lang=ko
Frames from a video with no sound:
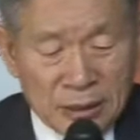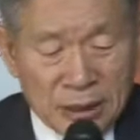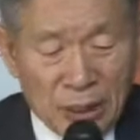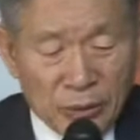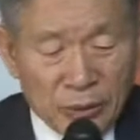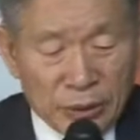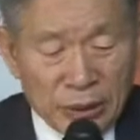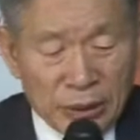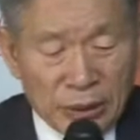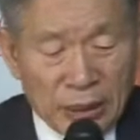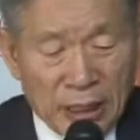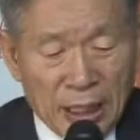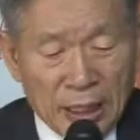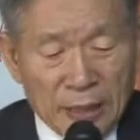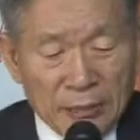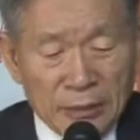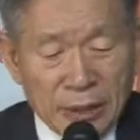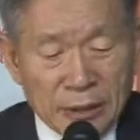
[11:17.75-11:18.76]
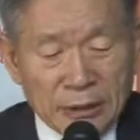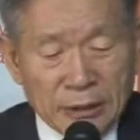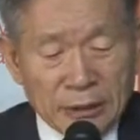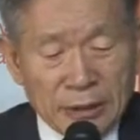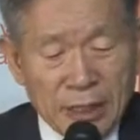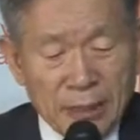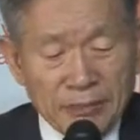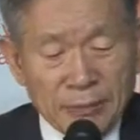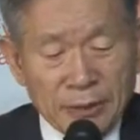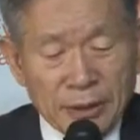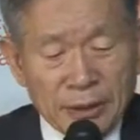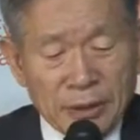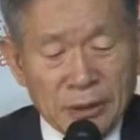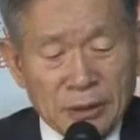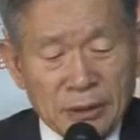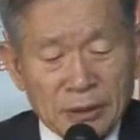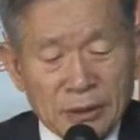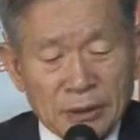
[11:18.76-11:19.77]
사울이 아라비아에서
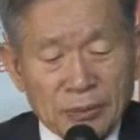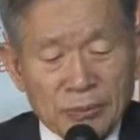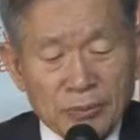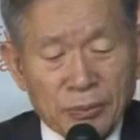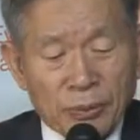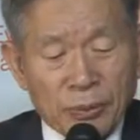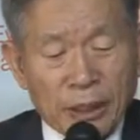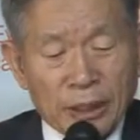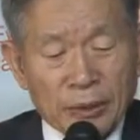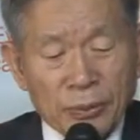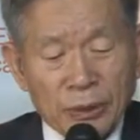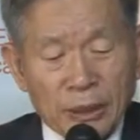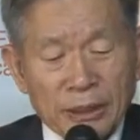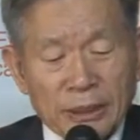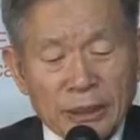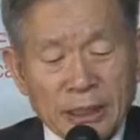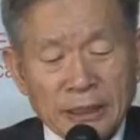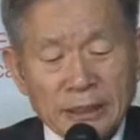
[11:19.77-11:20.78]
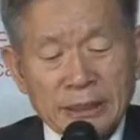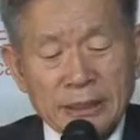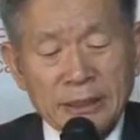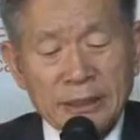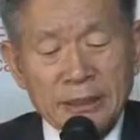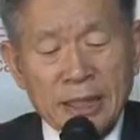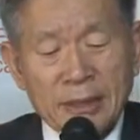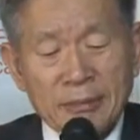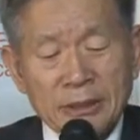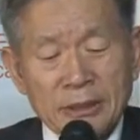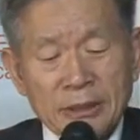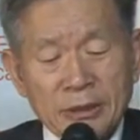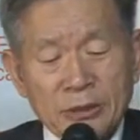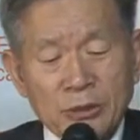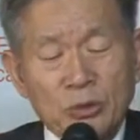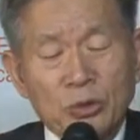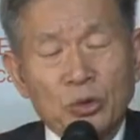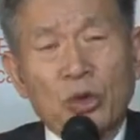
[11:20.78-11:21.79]
3년을 보낸 후에 다시
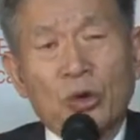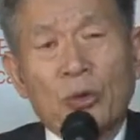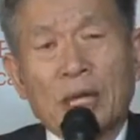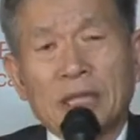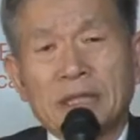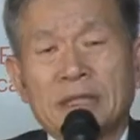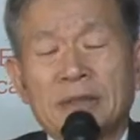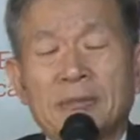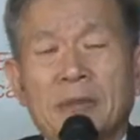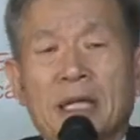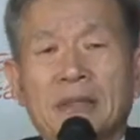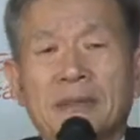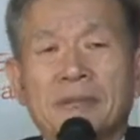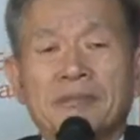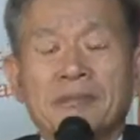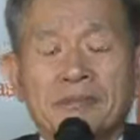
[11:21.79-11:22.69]
담에색으로 돌아왔지만